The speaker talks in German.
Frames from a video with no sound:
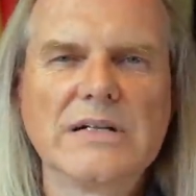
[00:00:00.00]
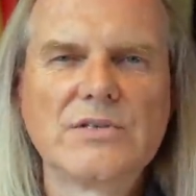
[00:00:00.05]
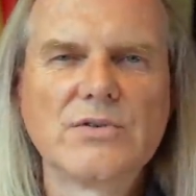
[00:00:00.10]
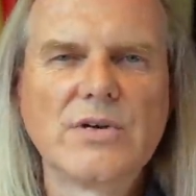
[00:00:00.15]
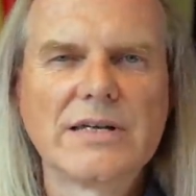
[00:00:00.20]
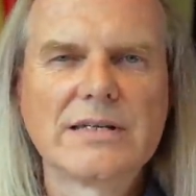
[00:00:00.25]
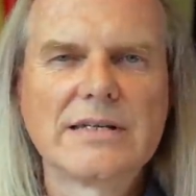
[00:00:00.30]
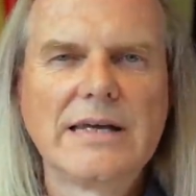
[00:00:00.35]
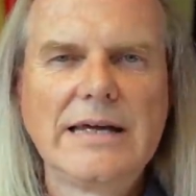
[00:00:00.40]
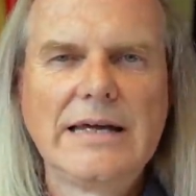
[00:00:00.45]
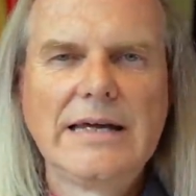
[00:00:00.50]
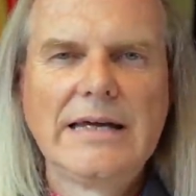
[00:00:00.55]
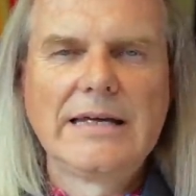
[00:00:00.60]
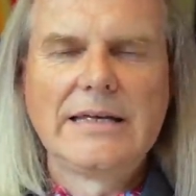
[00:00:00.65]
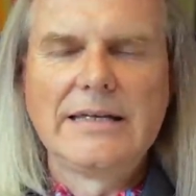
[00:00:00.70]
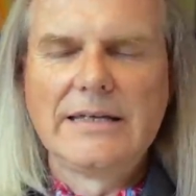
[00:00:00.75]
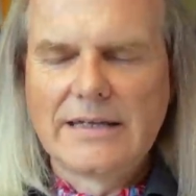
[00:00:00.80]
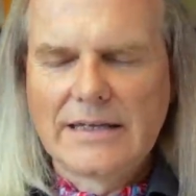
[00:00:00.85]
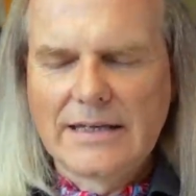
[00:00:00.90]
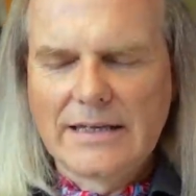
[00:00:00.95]
Also hat
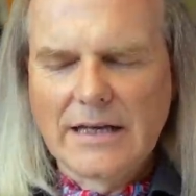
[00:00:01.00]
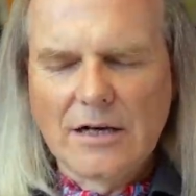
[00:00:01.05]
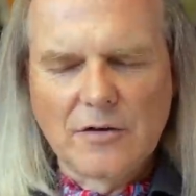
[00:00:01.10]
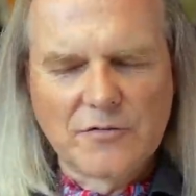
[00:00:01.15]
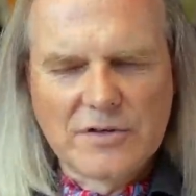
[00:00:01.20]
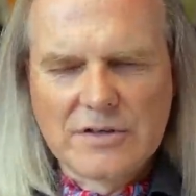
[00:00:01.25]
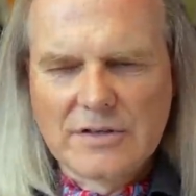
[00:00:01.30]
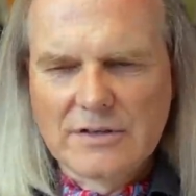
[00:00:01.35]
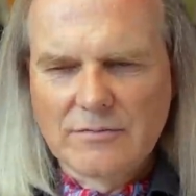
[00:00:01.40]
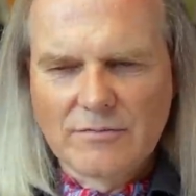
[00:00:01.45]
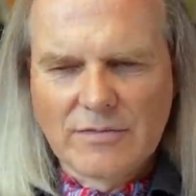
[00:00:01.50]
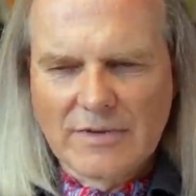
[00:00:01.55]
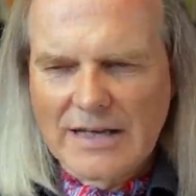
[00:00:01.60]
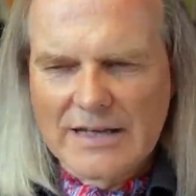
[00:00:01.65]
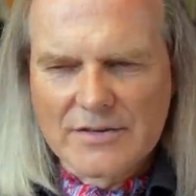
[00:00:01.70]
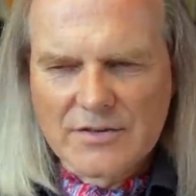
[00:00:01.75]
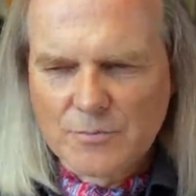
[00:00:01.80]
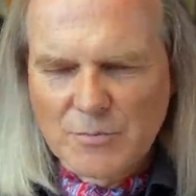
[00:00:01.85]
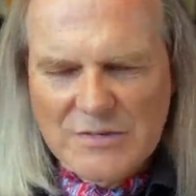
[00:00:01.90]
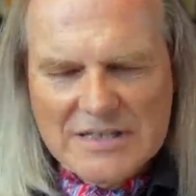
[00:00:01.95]
äh, auf eine,
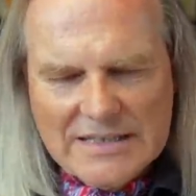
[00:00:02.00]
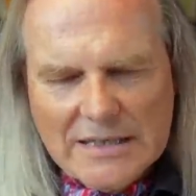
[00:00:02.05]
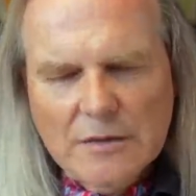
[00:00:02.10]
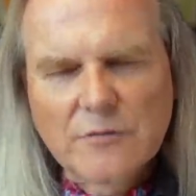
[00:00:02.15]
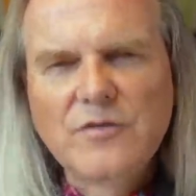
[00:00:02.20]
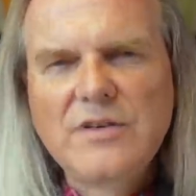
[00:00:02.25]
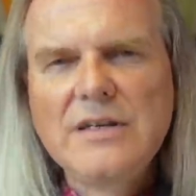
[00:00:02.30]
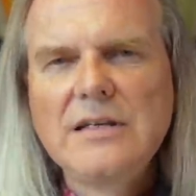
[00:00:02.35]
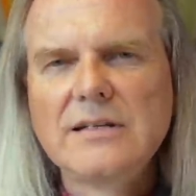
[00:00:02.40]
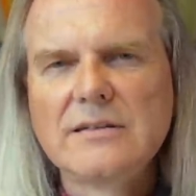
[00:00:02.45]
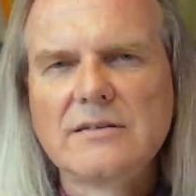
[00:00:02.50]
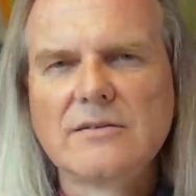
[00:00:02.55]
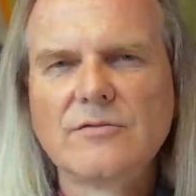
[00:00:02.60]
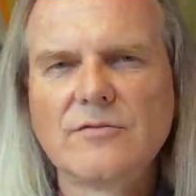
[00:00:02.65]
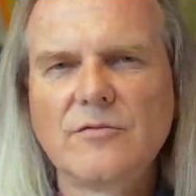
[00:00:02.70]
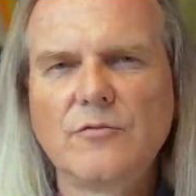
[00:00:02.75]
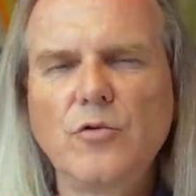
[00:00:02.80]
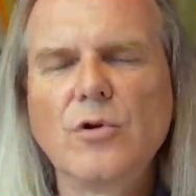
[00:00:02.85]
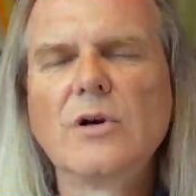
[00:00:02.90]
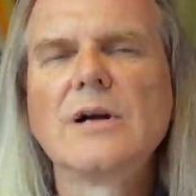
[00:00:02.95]
also mit sehr vielen
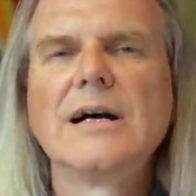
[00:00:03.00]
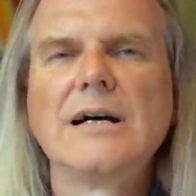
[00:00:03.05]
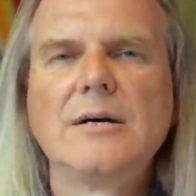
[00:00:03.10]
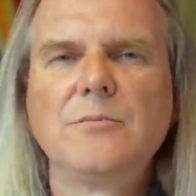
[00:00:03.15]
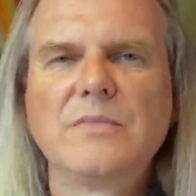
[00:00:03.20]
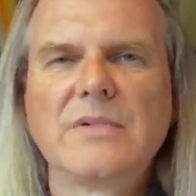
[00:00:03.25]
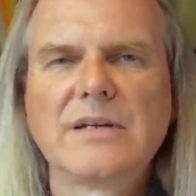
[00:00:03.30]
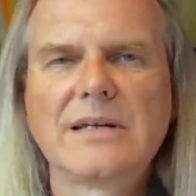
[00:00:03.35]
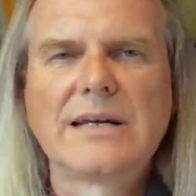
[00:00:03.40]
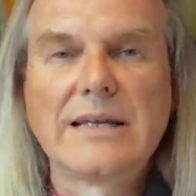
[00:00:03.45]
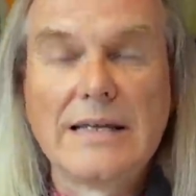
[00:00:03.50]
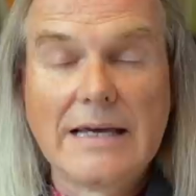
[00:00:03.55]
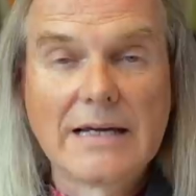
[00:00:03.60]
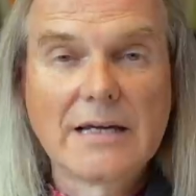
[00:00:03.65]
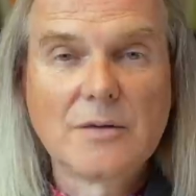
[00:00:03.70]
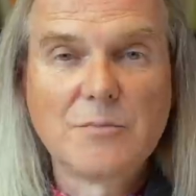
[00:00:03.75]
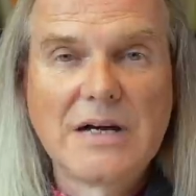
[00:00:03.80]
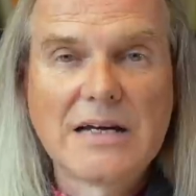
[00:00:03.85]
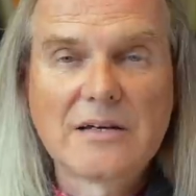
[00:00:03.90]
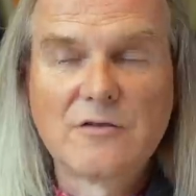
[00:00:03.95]
Vorgaben
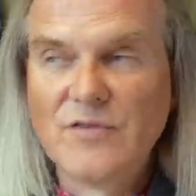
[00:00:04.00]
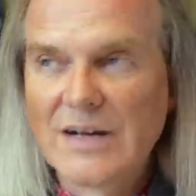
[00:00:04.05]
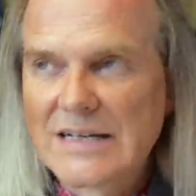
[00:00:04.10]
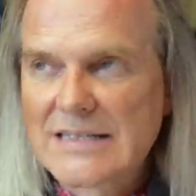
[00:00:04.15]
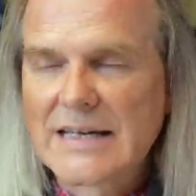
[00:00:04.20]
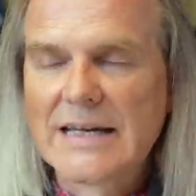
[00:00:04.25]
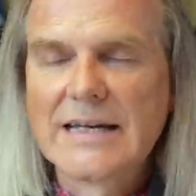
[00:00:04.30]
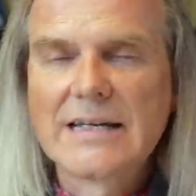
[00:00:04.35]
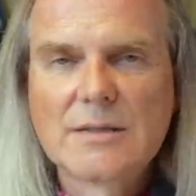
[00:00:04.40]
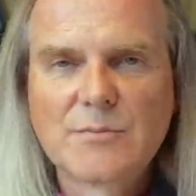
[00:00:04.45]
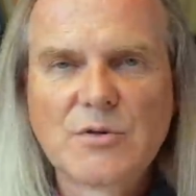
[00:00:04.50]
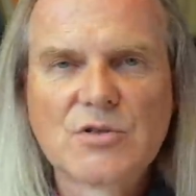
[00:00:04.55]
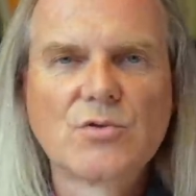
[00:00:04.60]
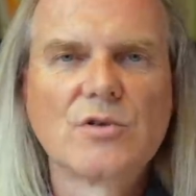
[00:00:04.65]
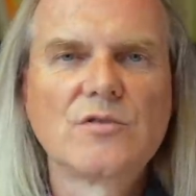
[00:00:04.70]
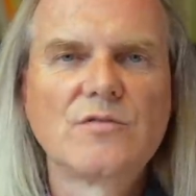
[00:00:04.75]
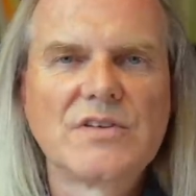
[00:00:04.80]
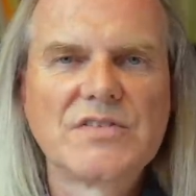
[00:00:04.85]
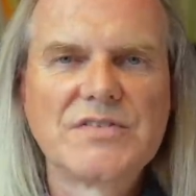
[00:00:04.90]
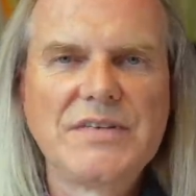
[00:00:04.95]
klargemacht, was eigentlich bei so
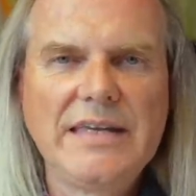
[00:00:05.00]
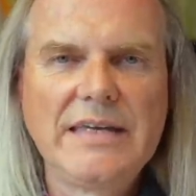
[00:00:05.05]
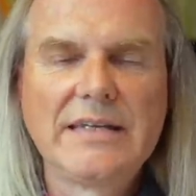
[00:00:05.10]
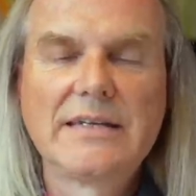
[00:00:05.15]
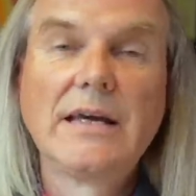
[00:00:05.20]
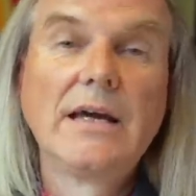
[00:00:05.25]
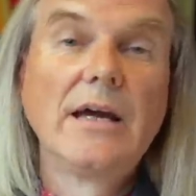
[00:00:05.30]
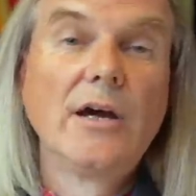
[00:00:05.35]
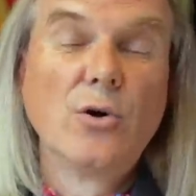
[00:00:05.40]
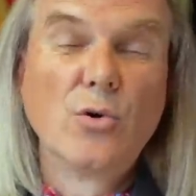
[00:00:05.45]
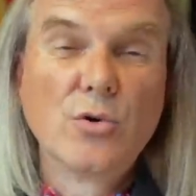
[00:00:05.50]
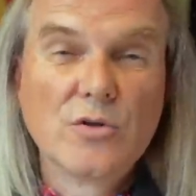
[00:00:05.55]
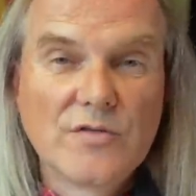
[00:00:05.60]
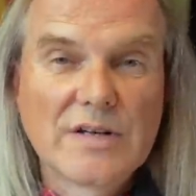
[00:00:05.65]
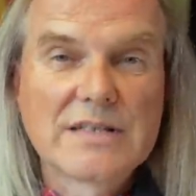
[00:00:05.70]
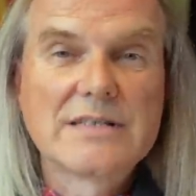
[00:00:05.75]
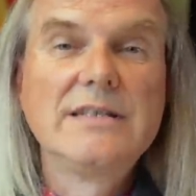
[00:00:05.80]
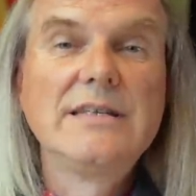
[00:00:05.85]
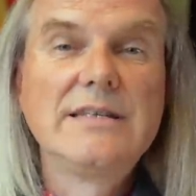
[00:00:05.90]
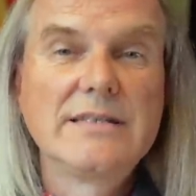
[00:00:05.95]
etwas geht und
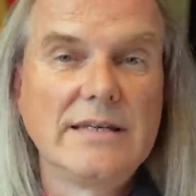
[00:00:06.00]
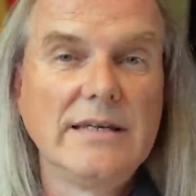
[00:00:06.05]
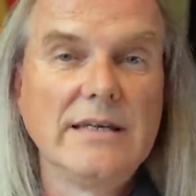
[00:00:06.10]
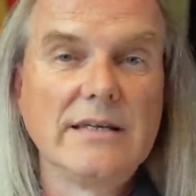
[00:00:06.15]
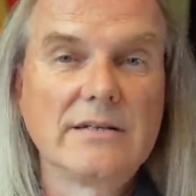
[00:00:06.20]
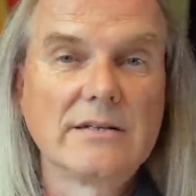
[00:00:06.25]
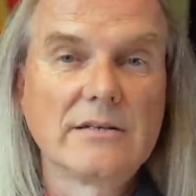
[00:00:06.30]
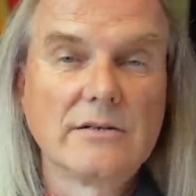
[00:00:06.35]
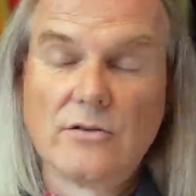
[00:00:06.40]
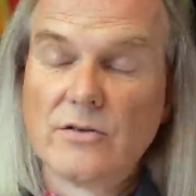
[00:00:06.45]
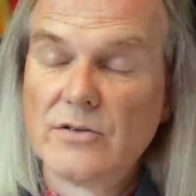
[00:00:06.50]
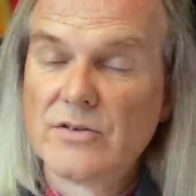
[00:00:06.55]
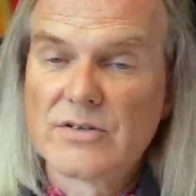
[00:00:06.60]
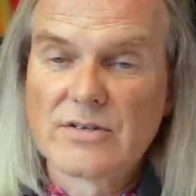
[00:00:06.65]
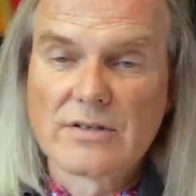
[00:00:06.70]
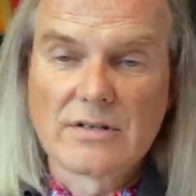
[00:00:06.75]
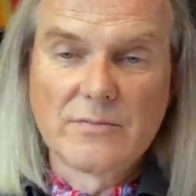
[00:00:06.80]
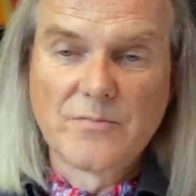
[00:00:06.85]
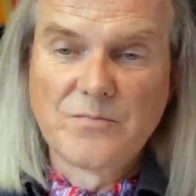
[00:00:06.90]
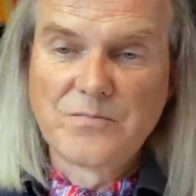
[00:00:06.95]
was nicht geht.
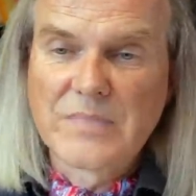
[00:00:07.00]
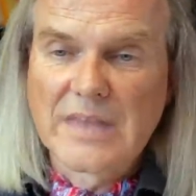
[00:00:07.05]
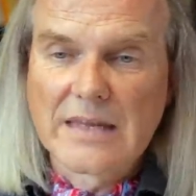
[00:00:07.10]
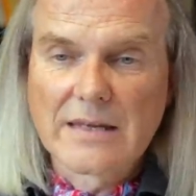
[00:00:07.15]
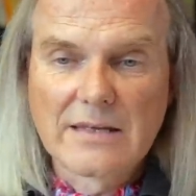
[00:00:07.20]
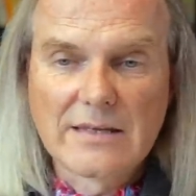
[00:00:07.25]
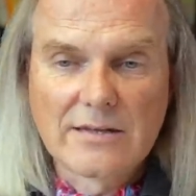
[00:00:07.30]
Und ähm,